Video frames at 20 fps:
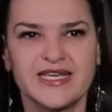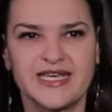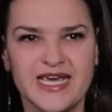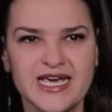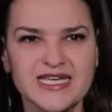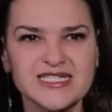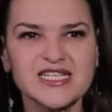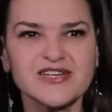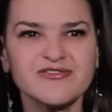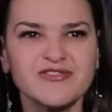
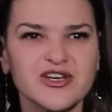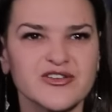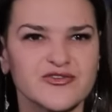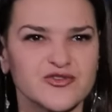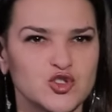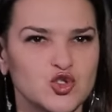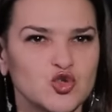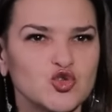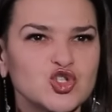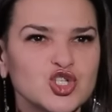Если вы
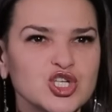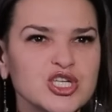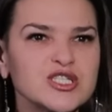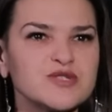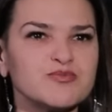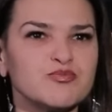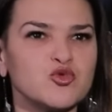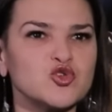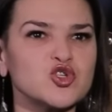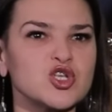всю
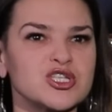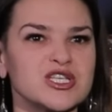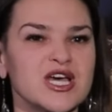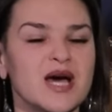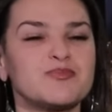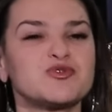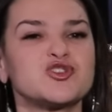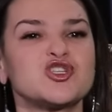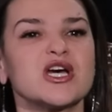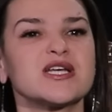жизнь будете
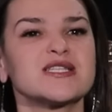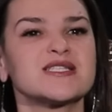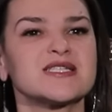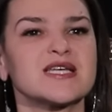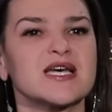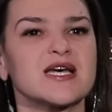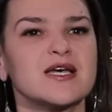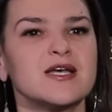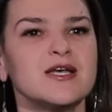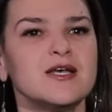
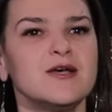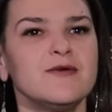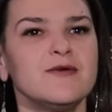общаться